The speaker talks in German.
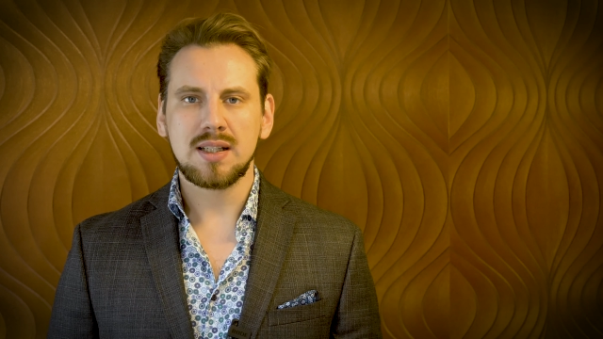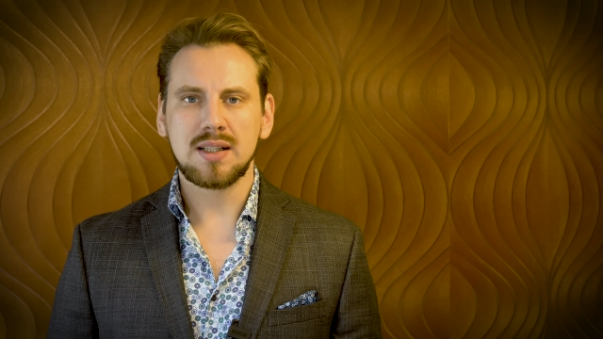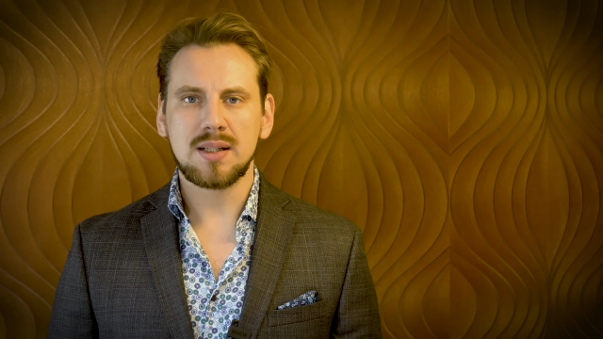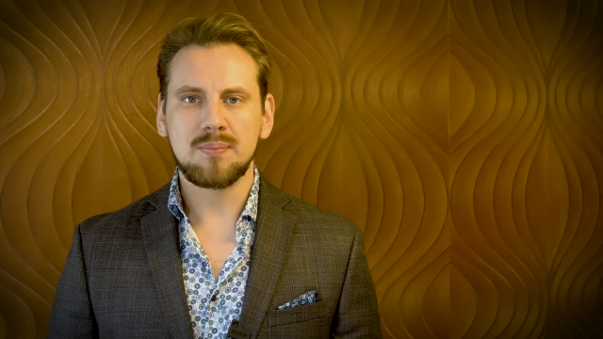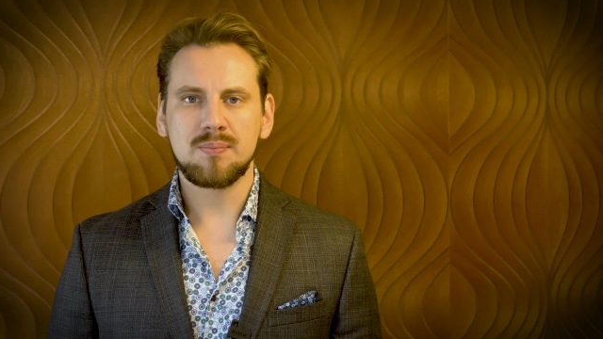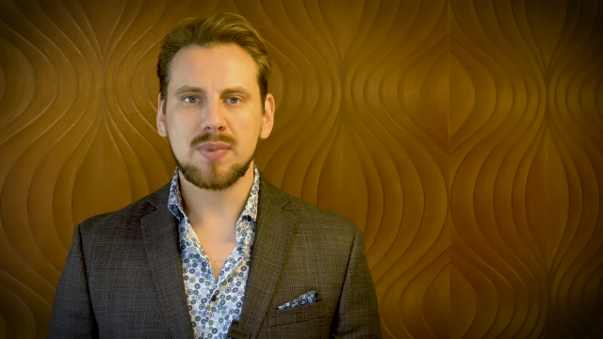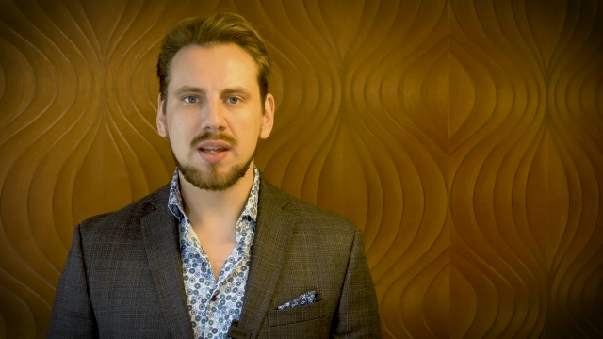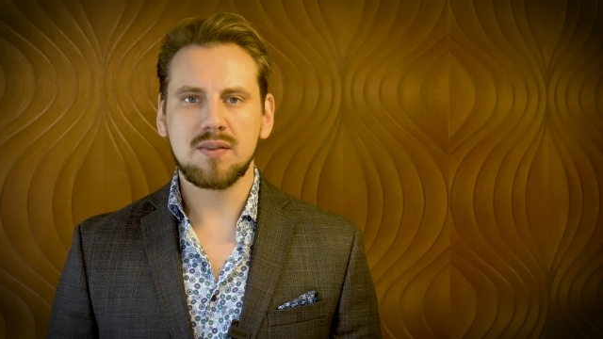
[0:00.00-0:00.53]

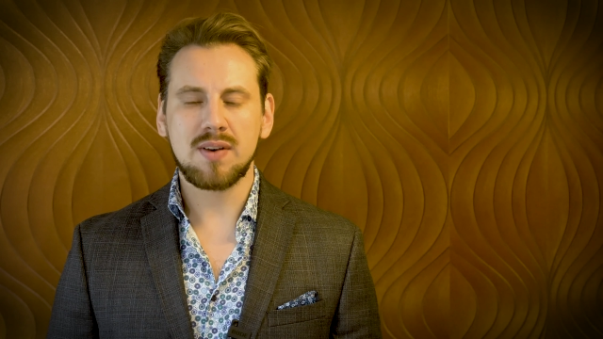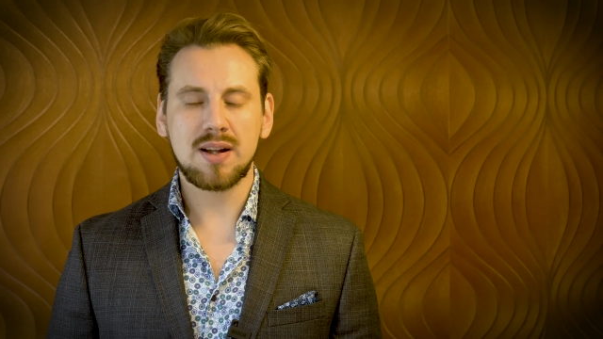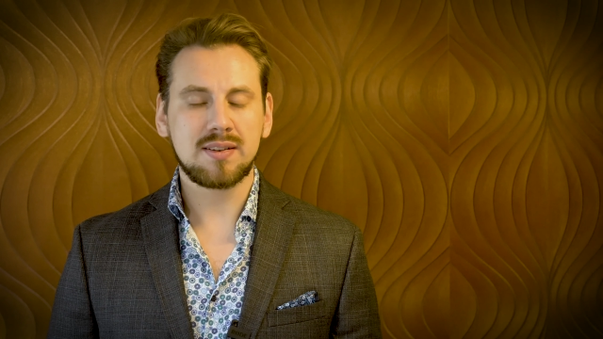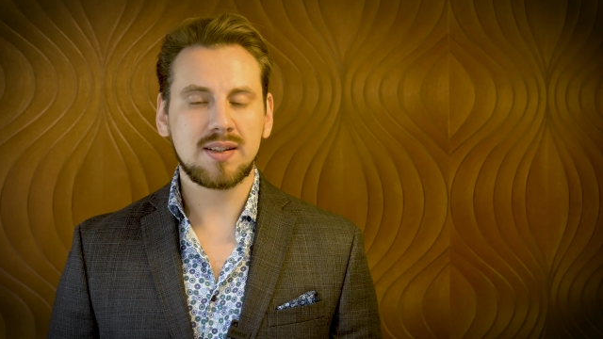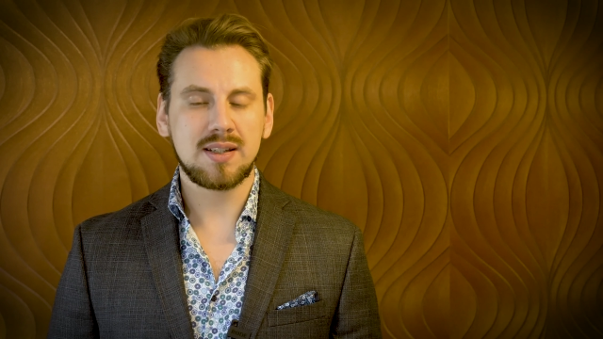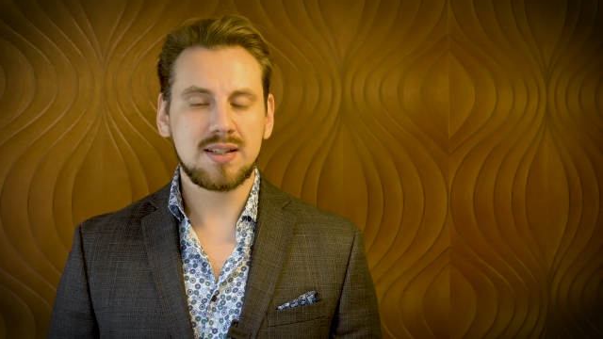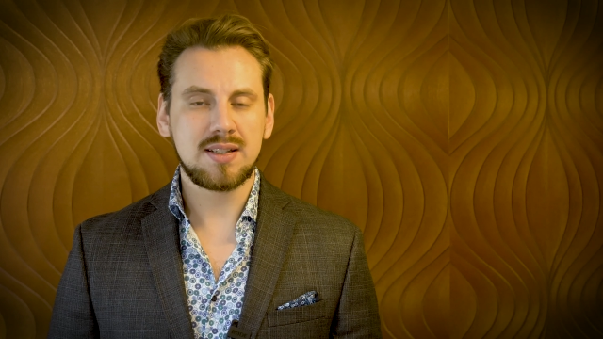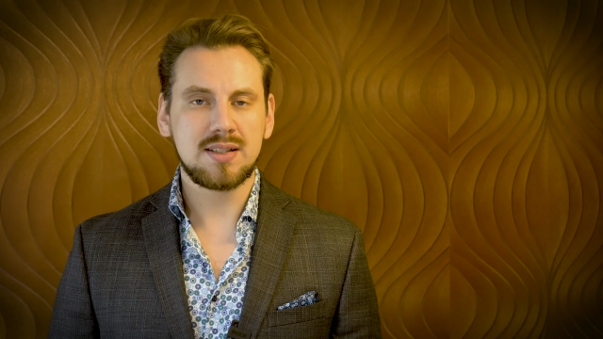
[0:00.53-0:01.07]
ähm,
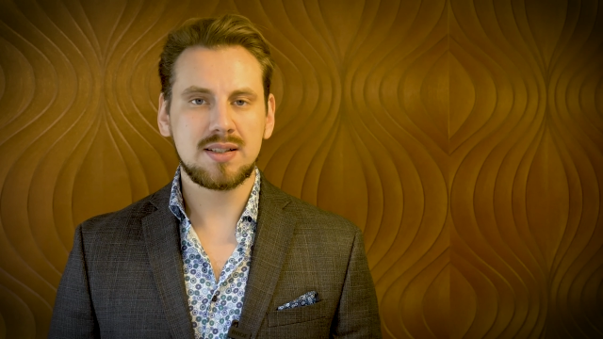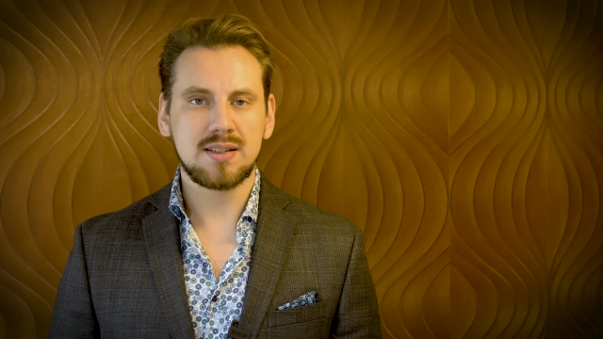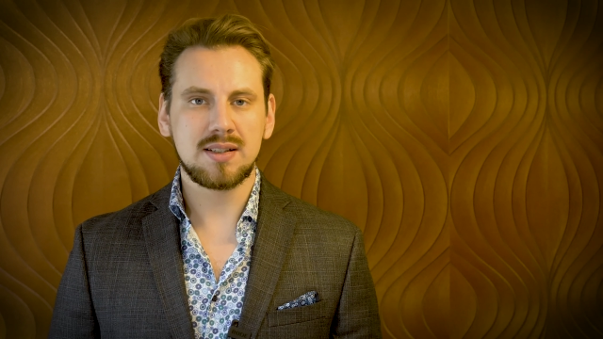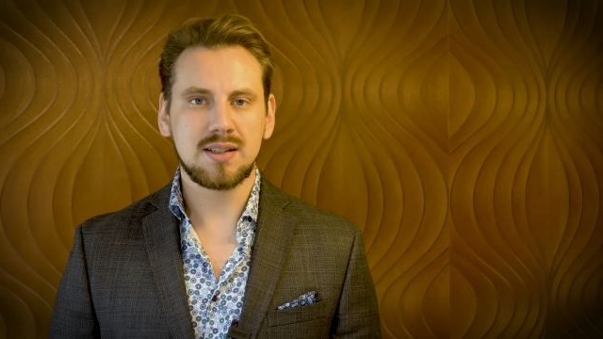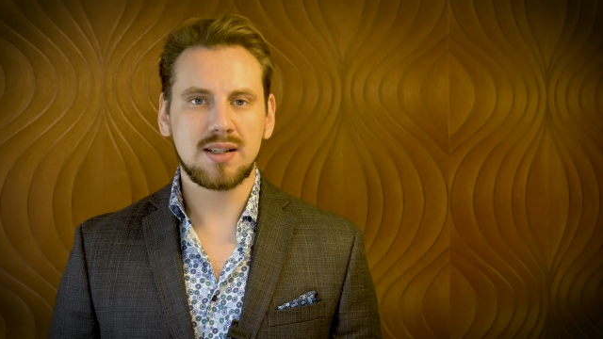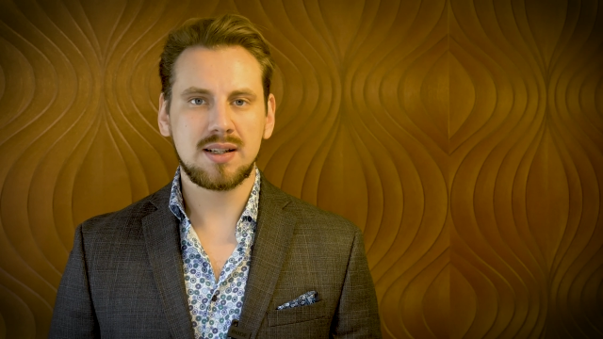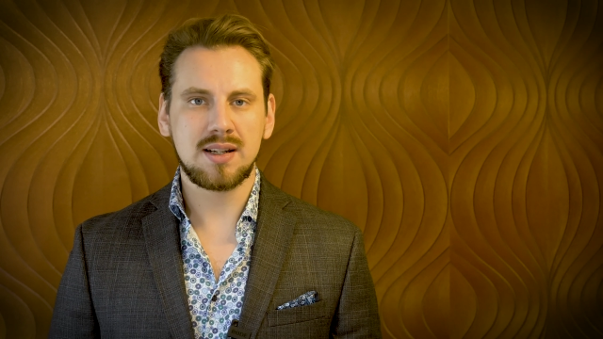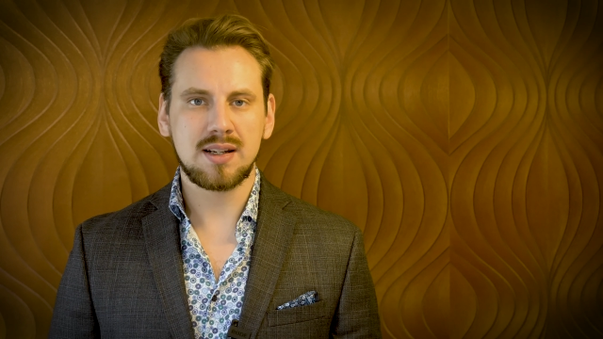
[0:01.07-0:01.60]
was ich
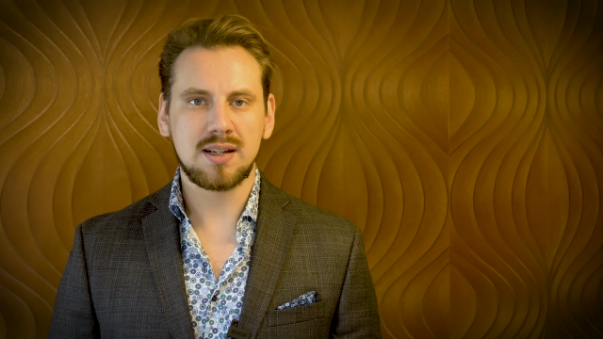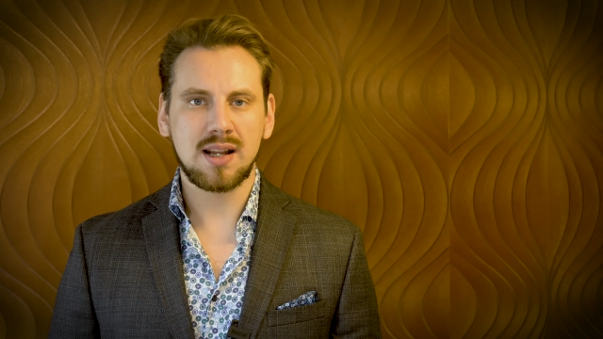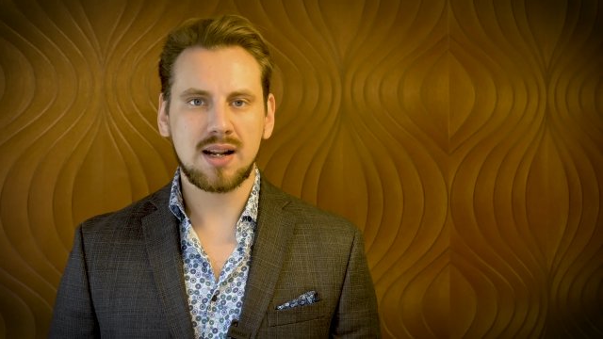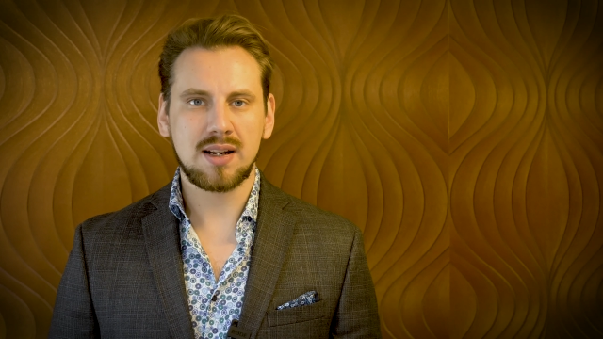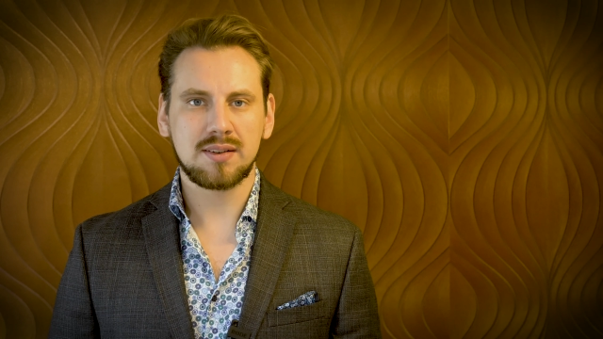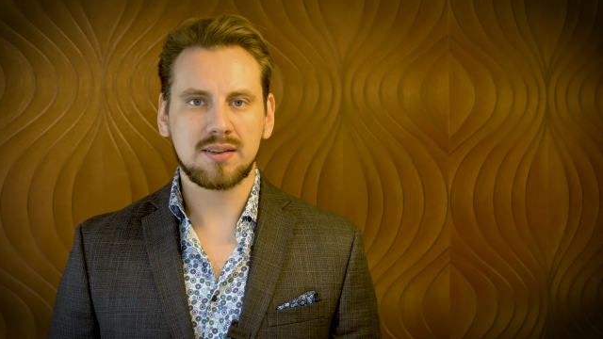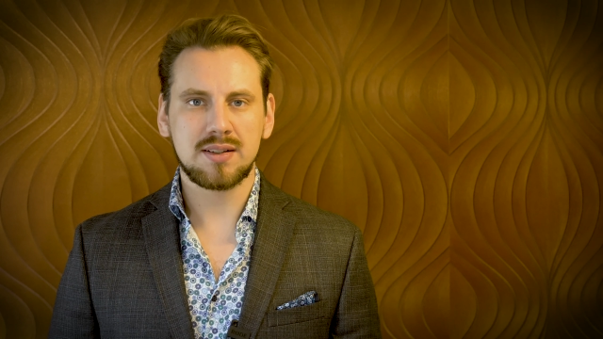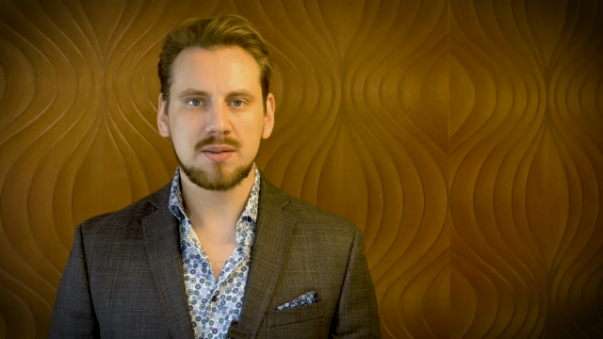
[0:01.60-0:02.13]
in
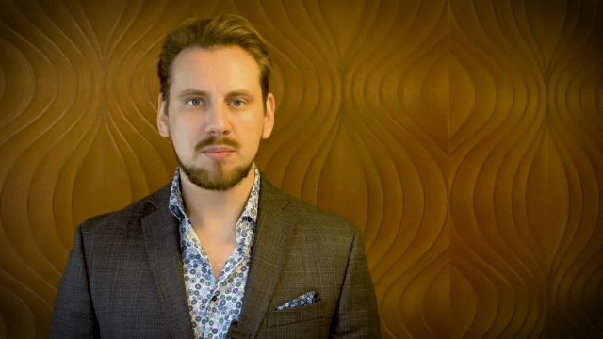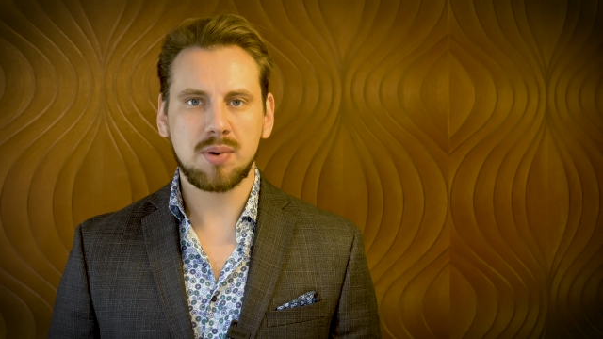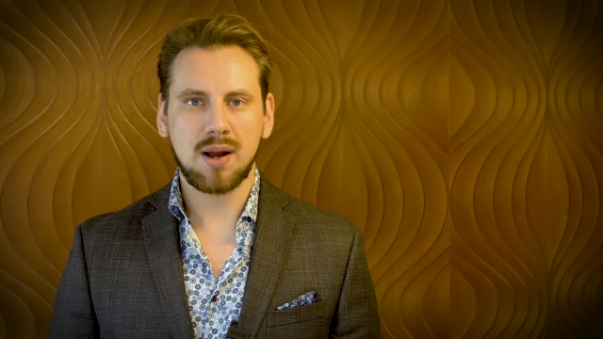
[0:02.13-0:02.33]
einer solchen